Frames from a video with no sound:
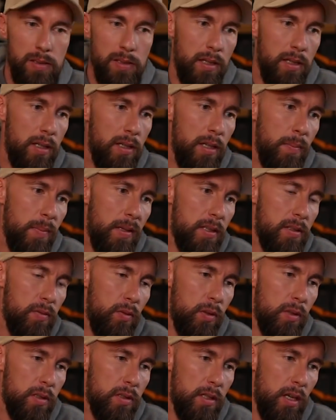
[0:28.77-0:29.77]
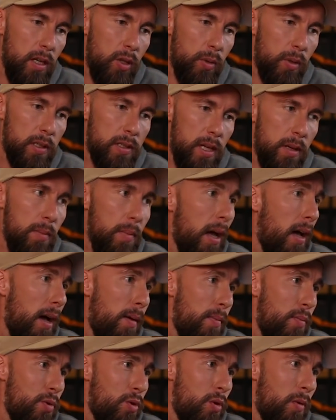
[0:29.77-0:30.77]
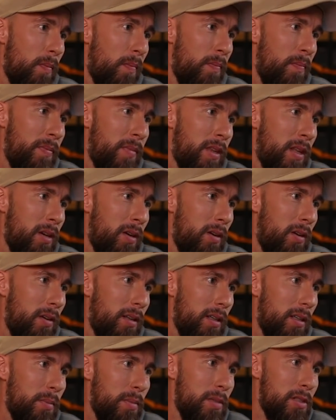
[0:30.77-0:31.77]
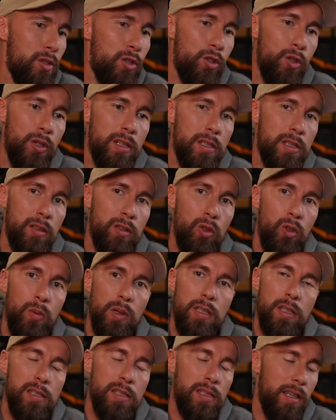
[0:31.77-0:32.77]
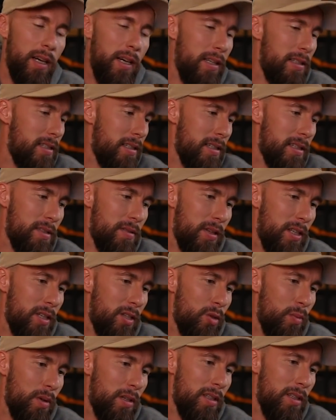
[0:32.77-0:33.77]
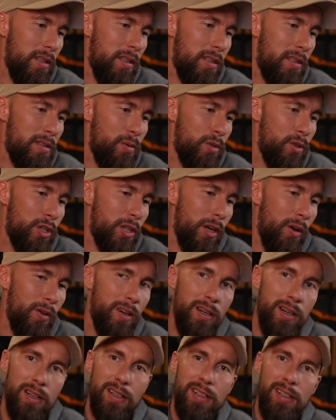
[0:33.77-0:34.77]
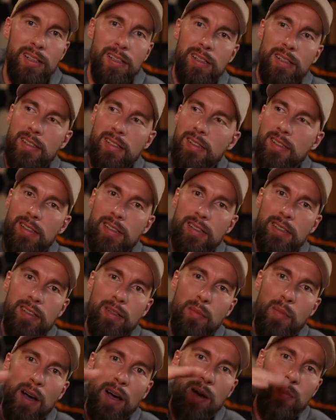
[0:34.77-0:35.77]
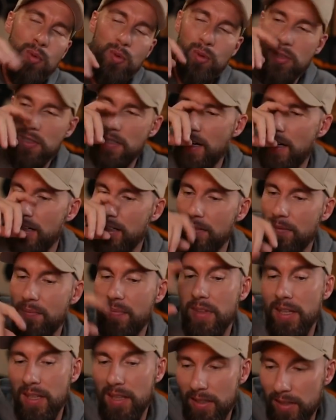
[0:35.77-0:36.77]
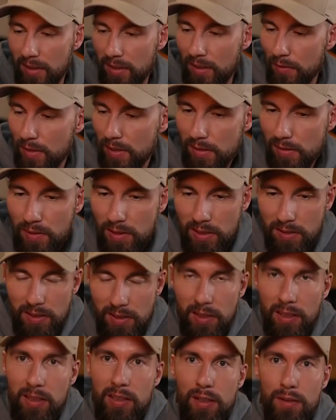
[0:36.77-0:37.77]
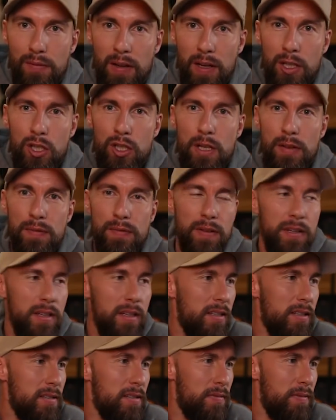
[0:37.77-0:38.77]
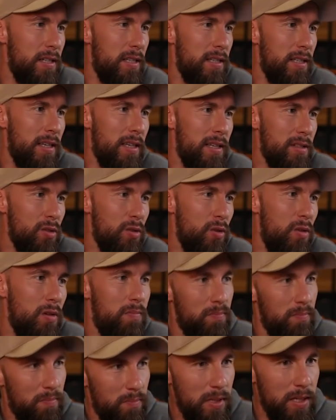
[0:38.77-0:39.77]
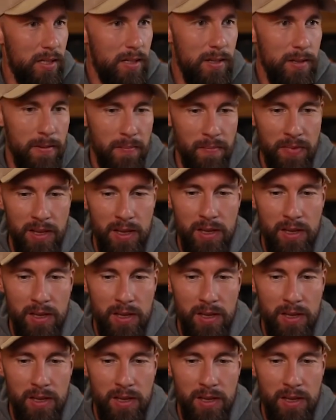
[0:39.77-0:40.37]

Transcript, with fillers: Sein Lieblingsvogel ist da übrigens ein Marabu. Und er hat immer so schön gesagt, Robert, das Geilste ist, wenn ich über die Zuschauer die, die Marabus jage. Ihr wisst, wie ich Tiere in Gefangenschaft finde, das finde ich eher so mittel.